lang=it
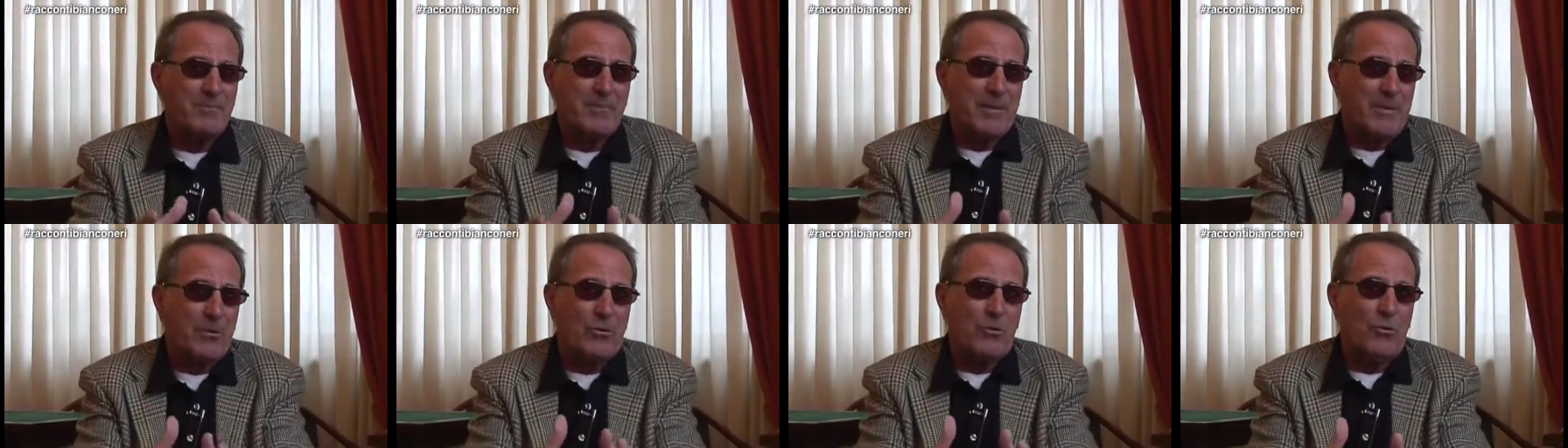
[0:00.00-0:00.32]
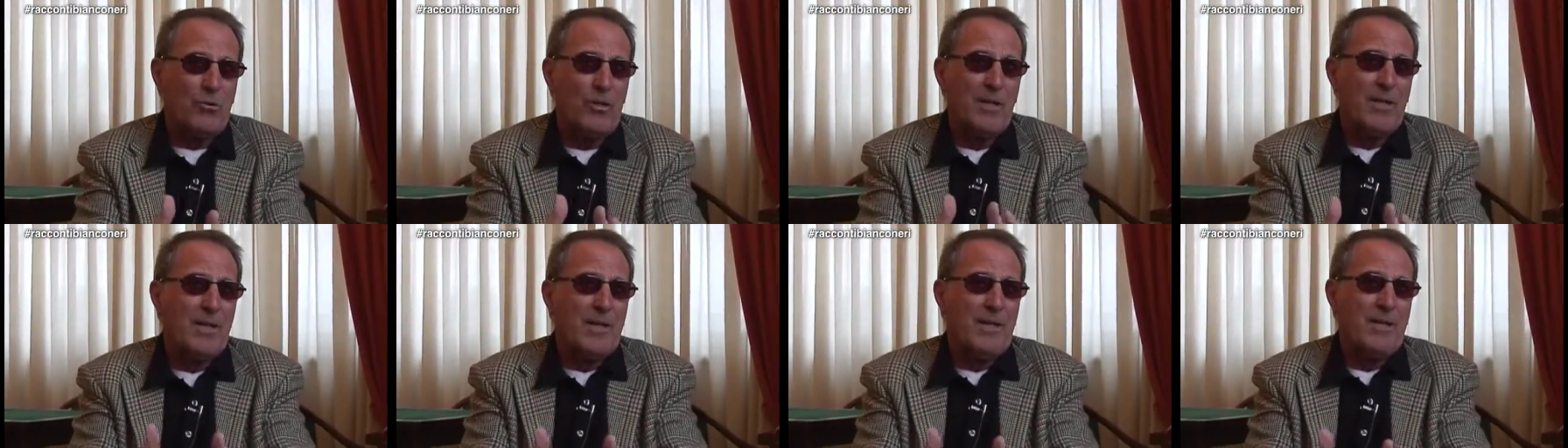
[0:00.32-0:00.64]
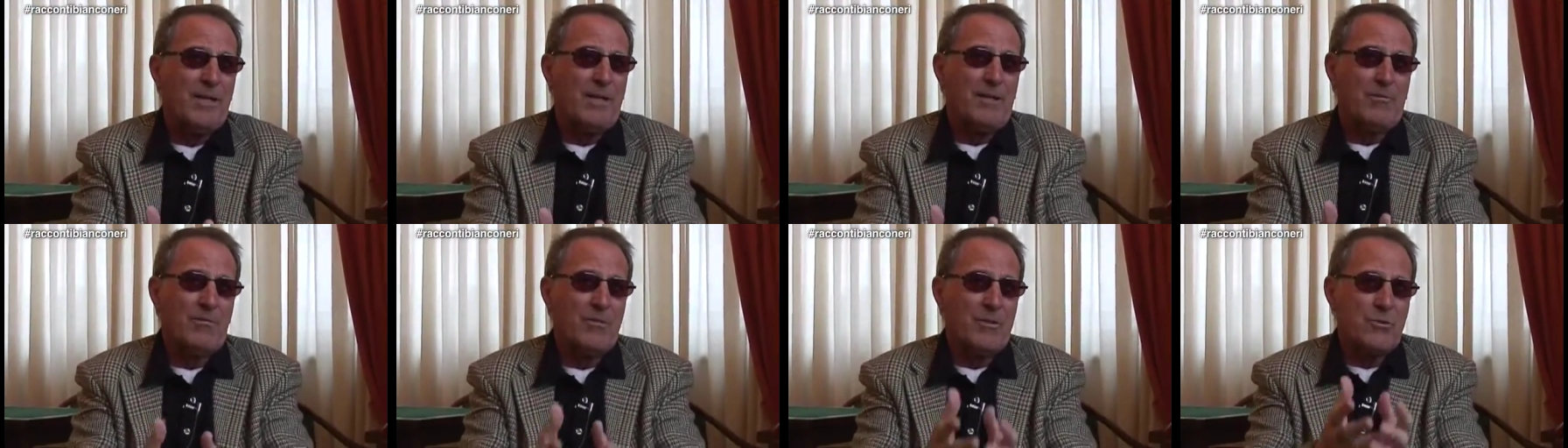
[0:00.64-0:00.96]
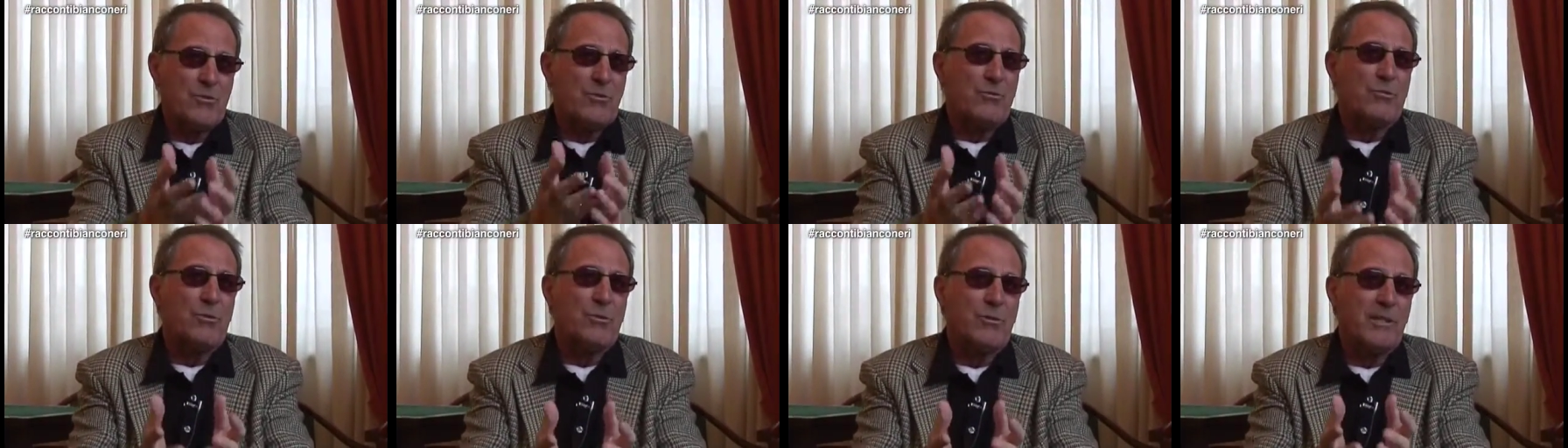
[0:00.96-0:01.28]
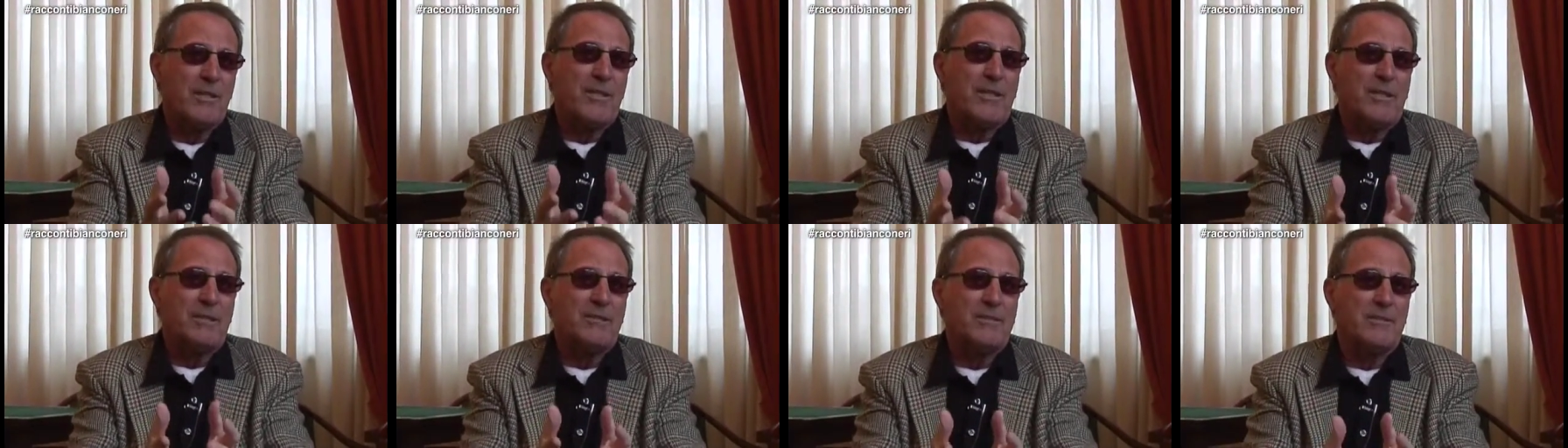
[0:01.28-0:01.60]
però eh, questo sì, vuol
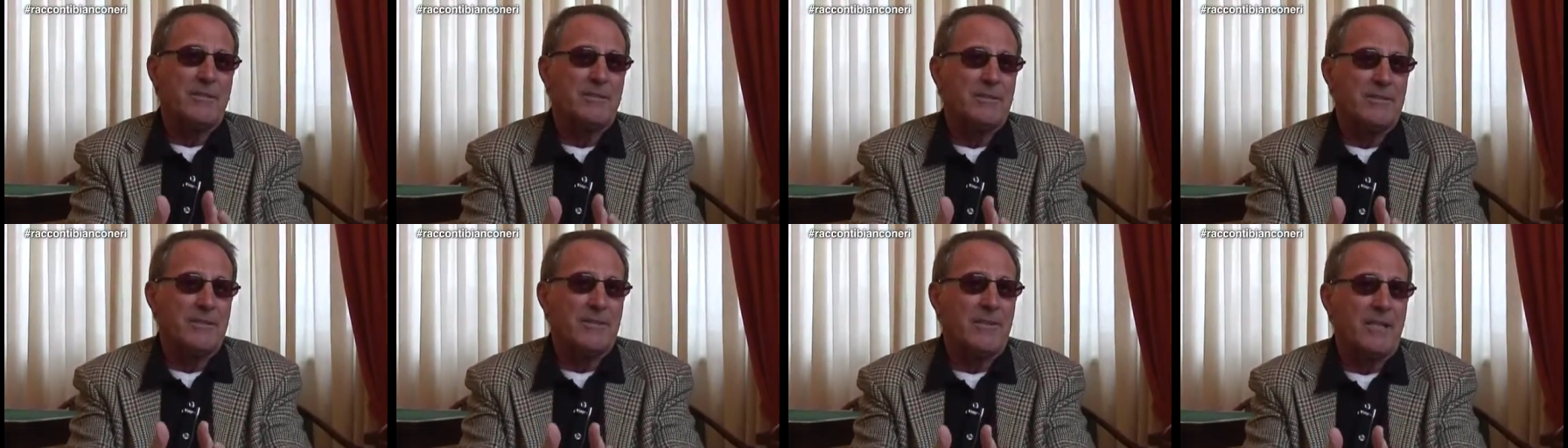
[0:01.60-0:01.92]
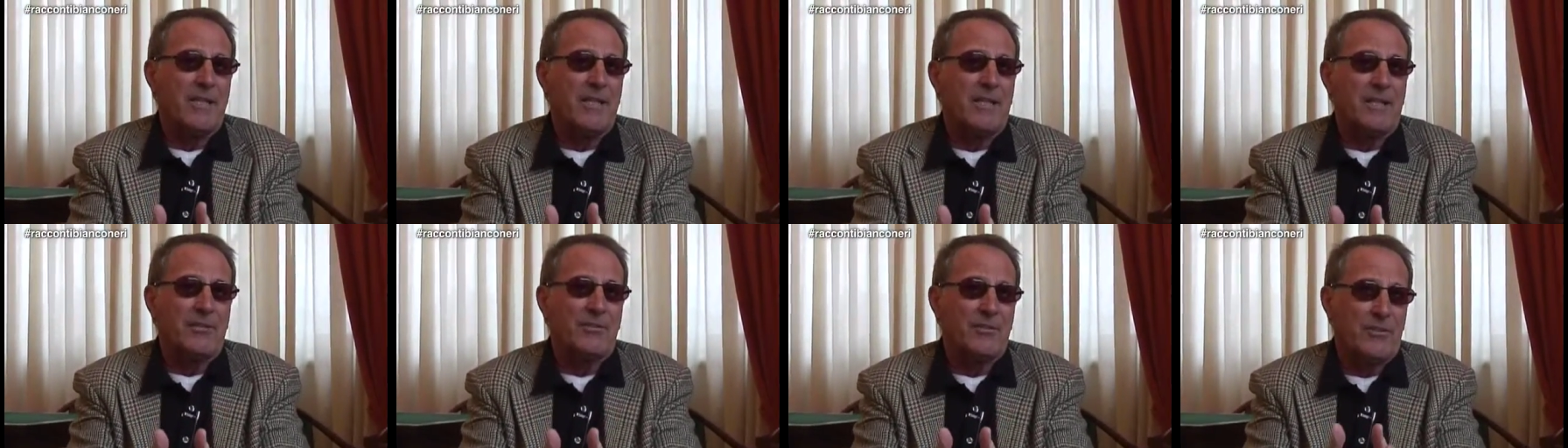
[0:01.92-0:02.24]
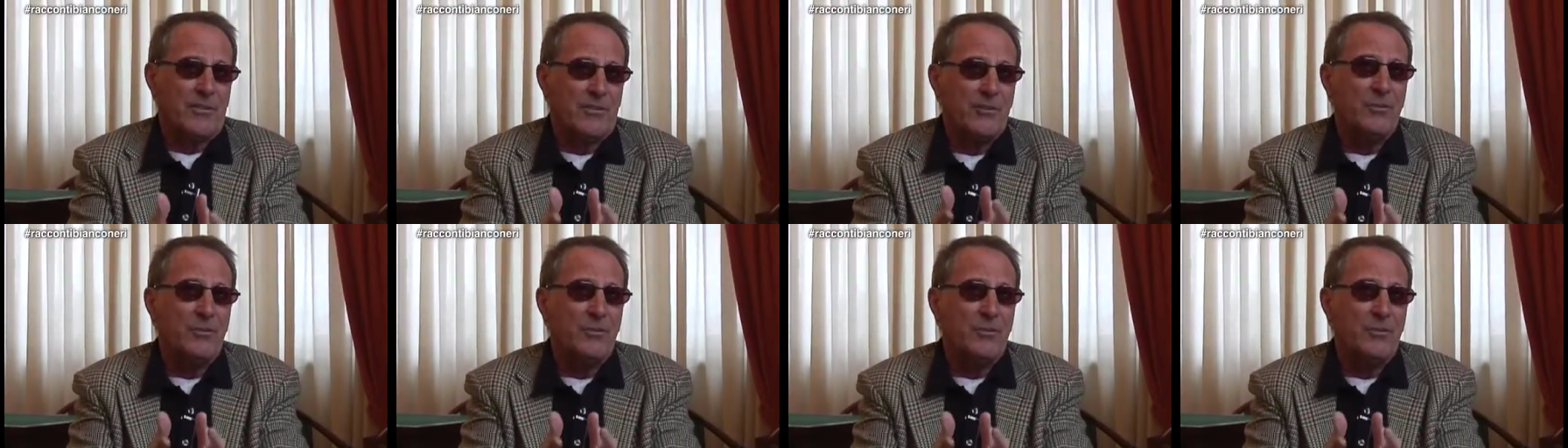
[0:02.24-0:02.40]
dire che si, si nasce.